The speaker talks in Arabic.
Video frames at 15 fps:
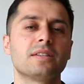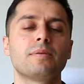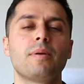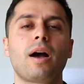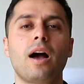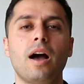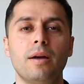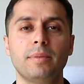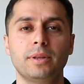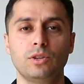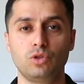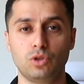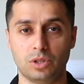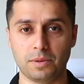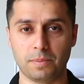اسمها قائمة
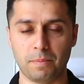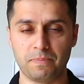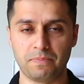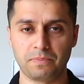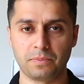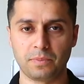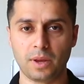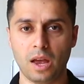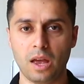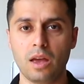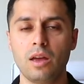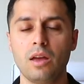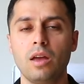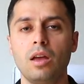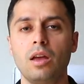الجسم
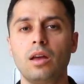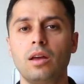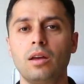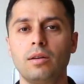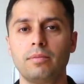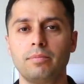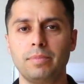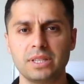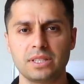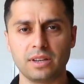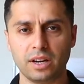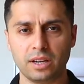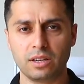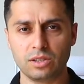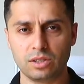بس
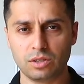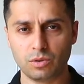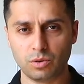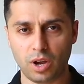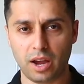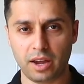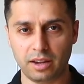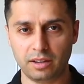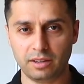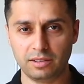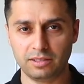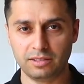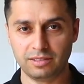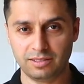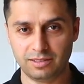تركز وياي
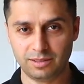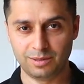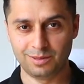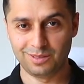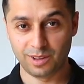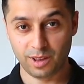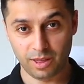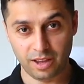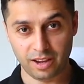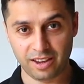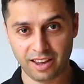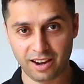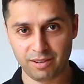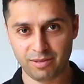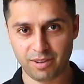
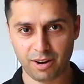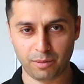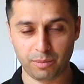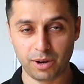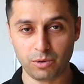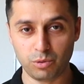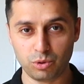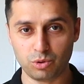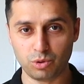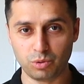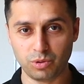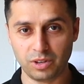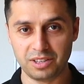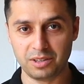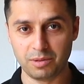تتذكر الفرق بين
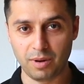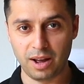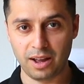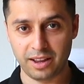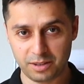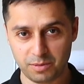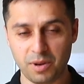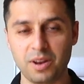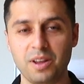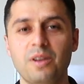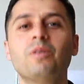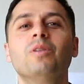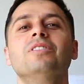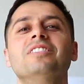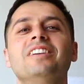الوجود والانتباه أتمنى
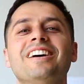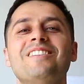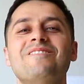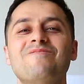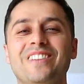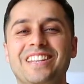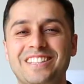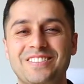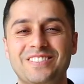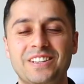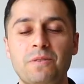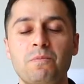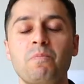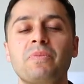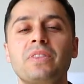أنه أنت منتبه